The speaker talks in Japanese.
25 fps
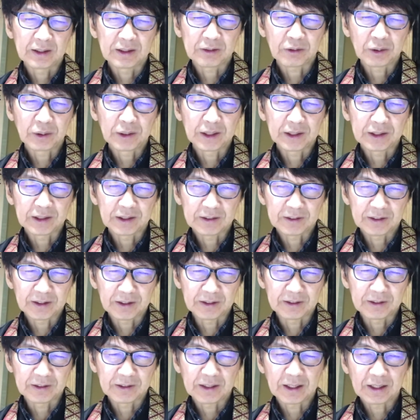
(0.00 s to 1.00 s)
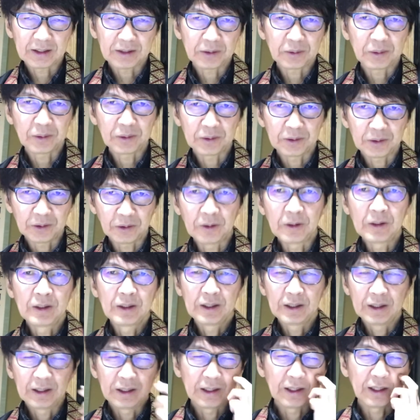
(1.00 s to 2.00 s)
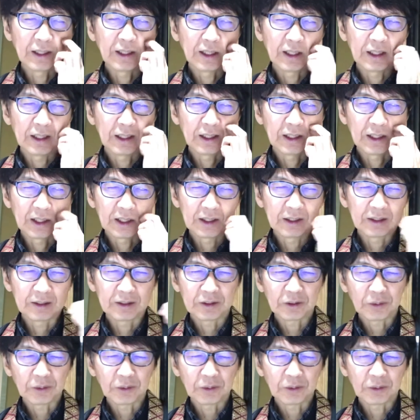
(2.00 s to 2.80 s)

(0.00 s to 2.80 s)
小谷田さん学校の、えー、